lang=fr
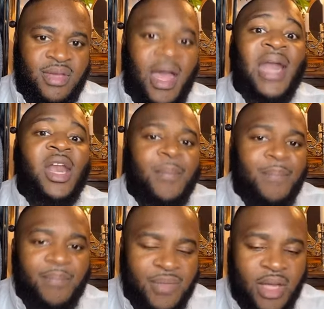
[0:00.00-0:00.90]
à
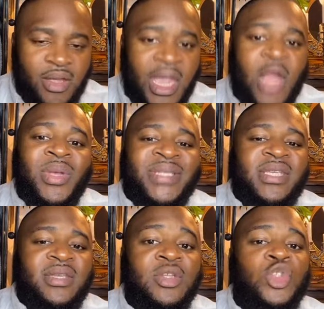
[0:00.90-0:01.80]
l'homme et lui
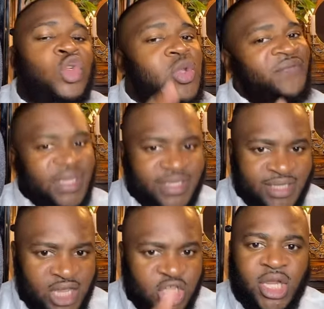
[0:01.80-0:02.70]
dit, tu es
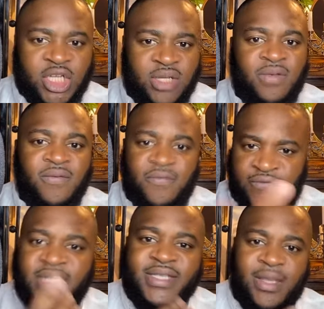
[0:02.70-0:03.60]
fatigué et chargé,
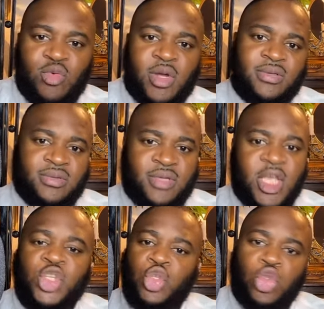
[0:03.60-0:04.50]
viens à moi et
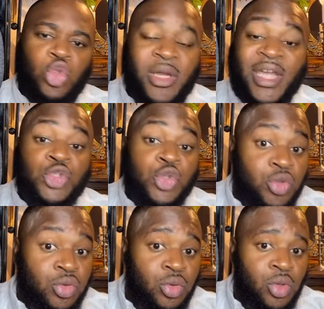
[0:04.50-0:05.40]
je te donnerai
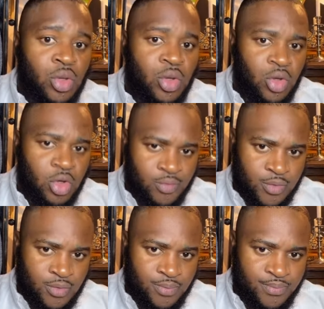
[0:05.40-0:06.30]
du repos.
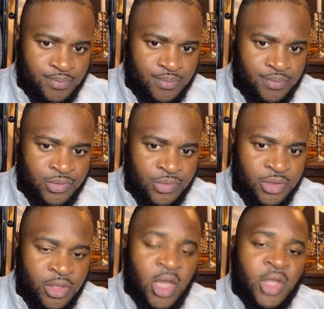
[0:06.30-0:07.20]

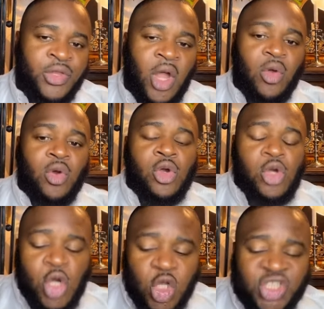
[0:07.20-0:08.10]
Donc,
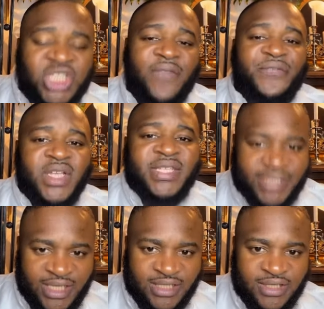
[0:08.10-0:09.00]
le chiffre
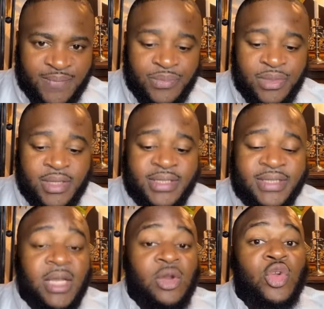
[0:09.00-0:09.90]
6,
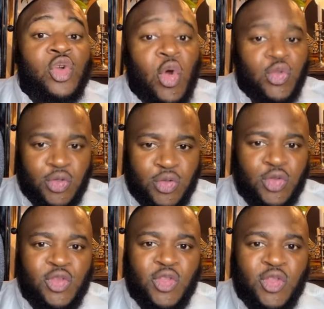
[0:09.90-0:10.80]
c'est le code
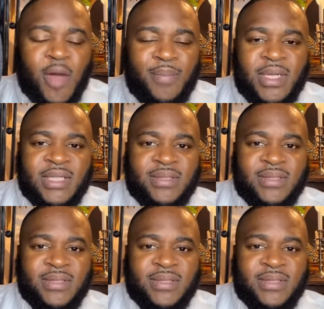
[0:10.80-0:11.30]
de l'homme.